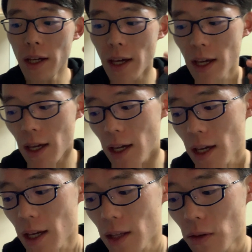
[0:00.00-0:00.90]

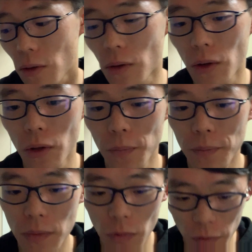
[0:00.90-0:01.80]
えー、と、
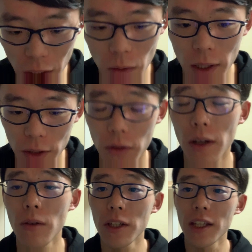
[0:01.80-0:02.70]
のフィードバックと
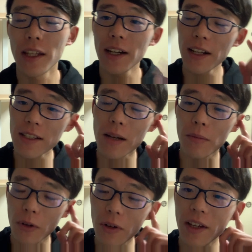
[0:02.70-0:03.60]
かを聞きながら散
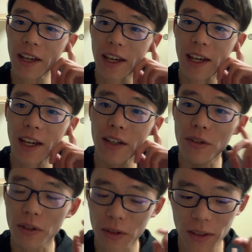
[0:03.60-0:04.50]
歩、えー、ぐ
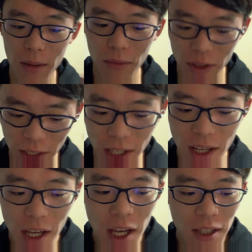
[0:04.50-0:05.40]
るっと散歩し
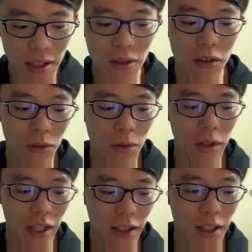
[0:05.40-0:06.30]
てっていうのを
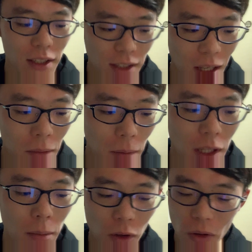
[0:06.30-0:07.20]
やってですね、耳
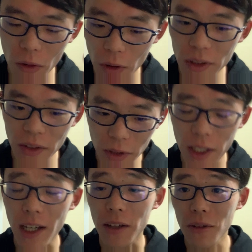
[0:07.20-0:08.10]
でもこう振り
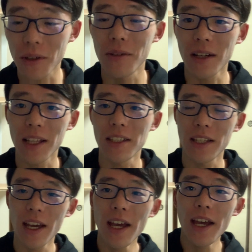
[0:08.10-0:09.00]
返るという感じ
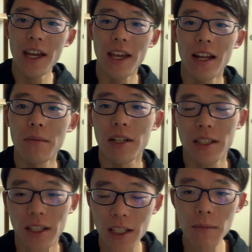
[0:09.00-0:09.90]
でやりまし
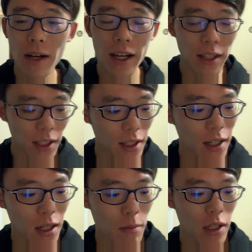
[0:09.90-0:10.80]
たし、まあ、帰ってきて
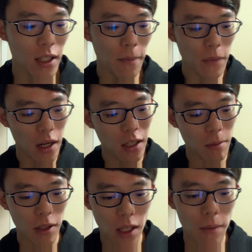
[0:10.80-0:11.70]
からまた改
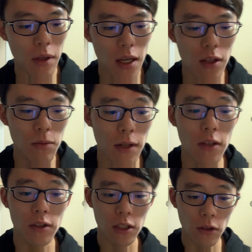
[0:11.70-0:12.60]
めて、えー、
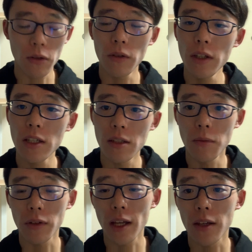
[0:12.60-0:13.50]
スプレッドシートの方に質
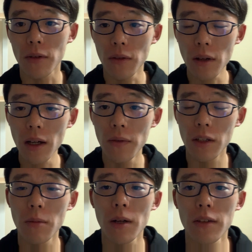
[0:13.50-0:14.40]
問内容とか
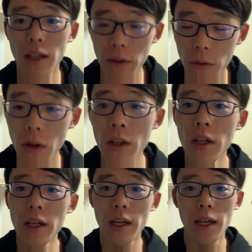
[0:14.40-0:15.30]
フィードバック内容を、
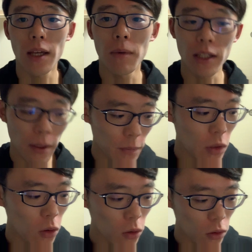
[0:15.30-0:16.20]
えー、また
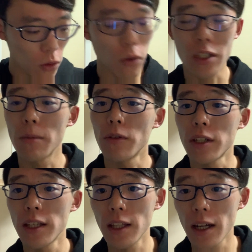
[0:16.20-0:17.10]
録音したものを
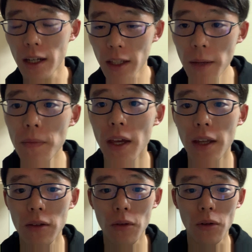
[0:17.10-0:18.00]
聞きながらね、
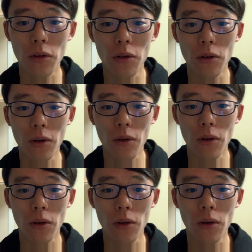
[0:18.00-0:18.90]
えっ、ー、
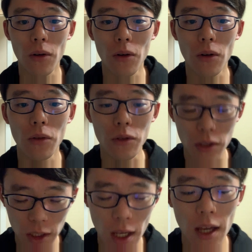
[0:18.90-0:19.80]
と、映
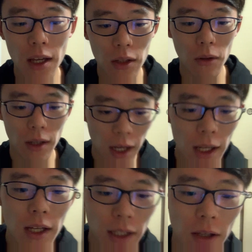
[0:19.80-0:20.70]
してというか
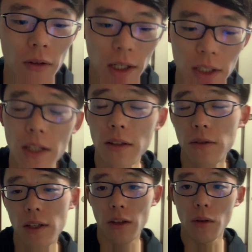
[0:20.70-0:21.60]
言語化してっていう
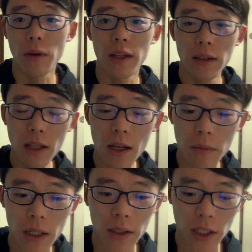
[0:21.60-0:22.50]
作業もやって、
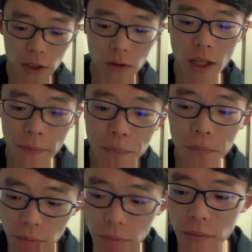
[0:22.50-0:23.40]
まあ二重で
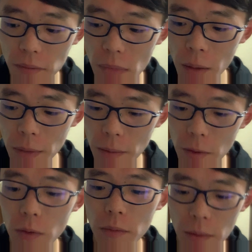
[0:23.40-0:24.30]
耳
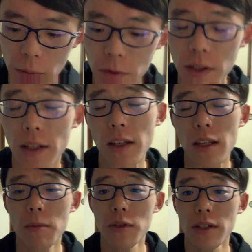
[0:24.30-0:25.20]
も耳も使って
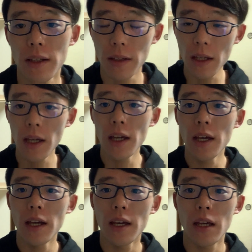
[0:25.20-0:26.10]
手も使って、
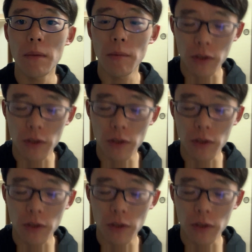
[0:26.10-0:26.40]
えー、目も